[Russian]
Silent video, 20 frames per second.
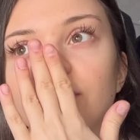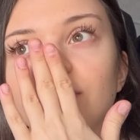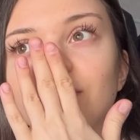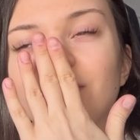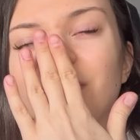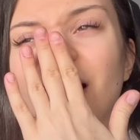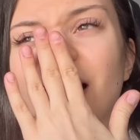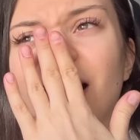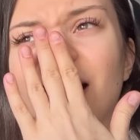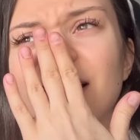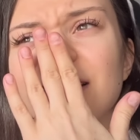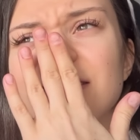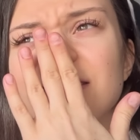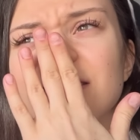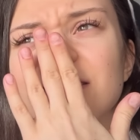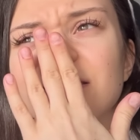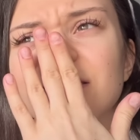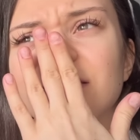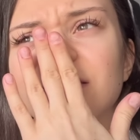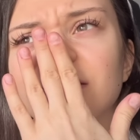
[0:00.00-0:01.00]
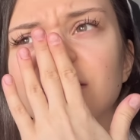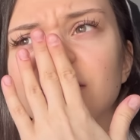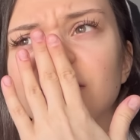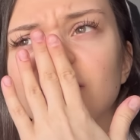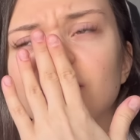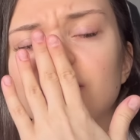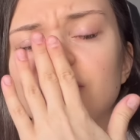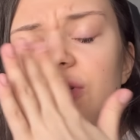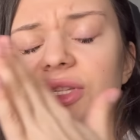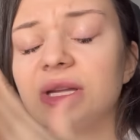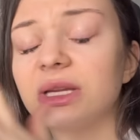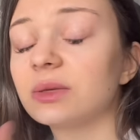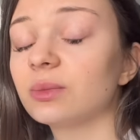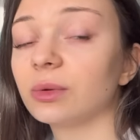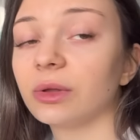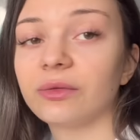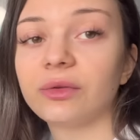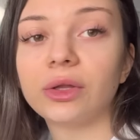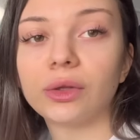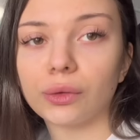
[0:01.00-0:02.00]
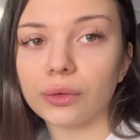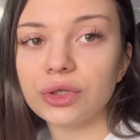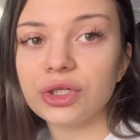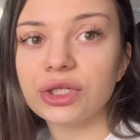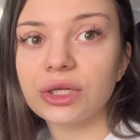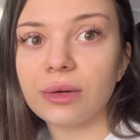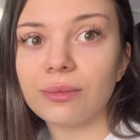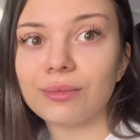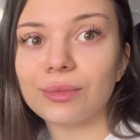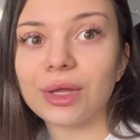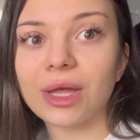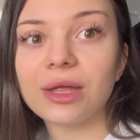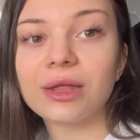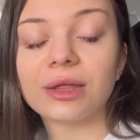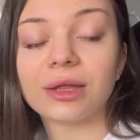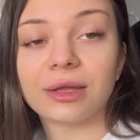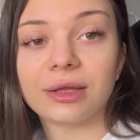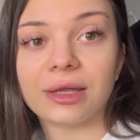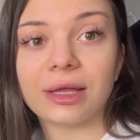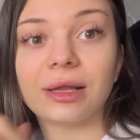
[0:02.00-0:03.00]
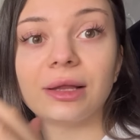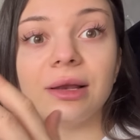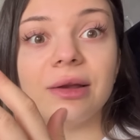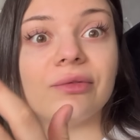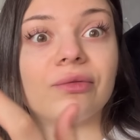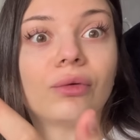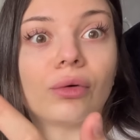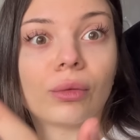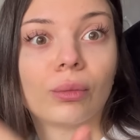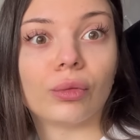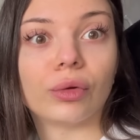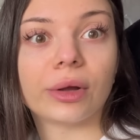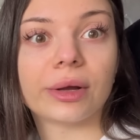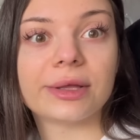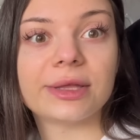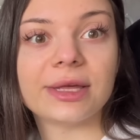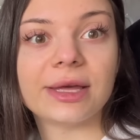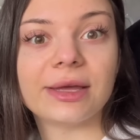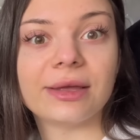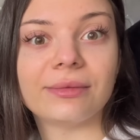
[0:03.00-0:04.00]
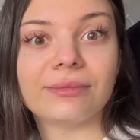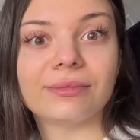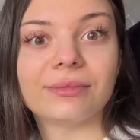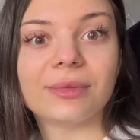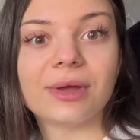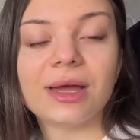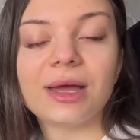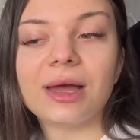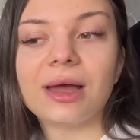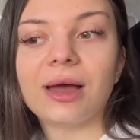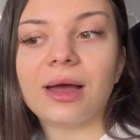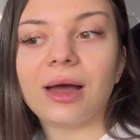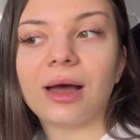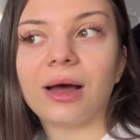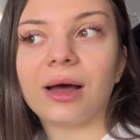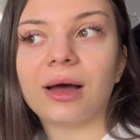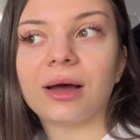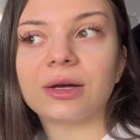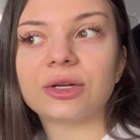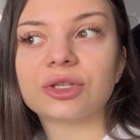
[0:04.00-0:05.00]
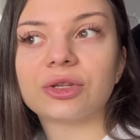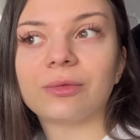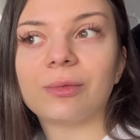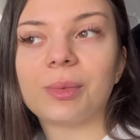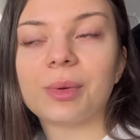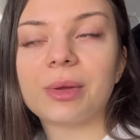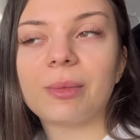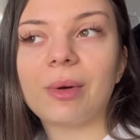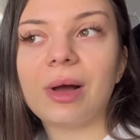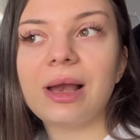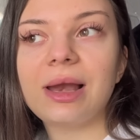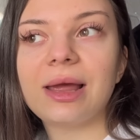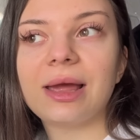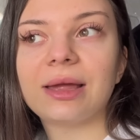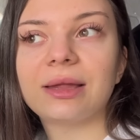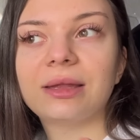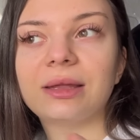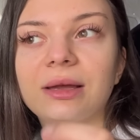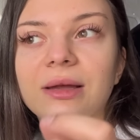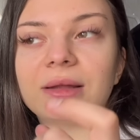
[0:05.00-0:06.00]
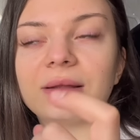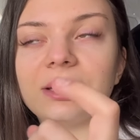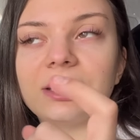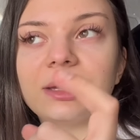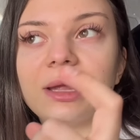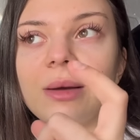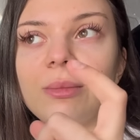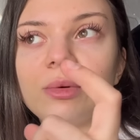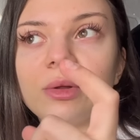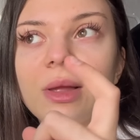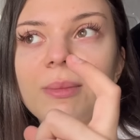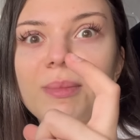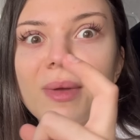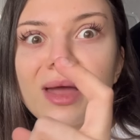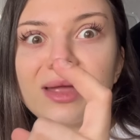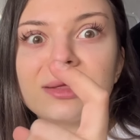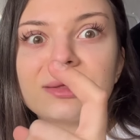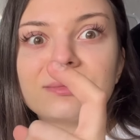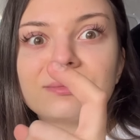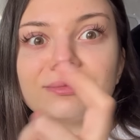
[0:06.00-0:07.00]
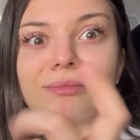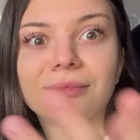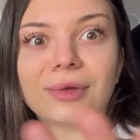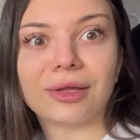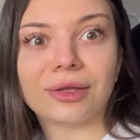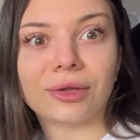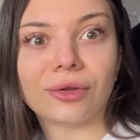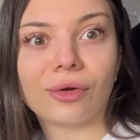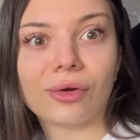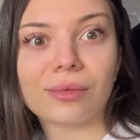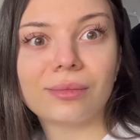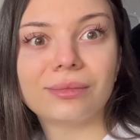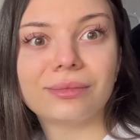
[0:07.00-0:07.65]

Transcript: 5, ну, 4,5 точно, мне делали форму ногтей. А, чтобы вы понимали, это длина была 5. Это норм?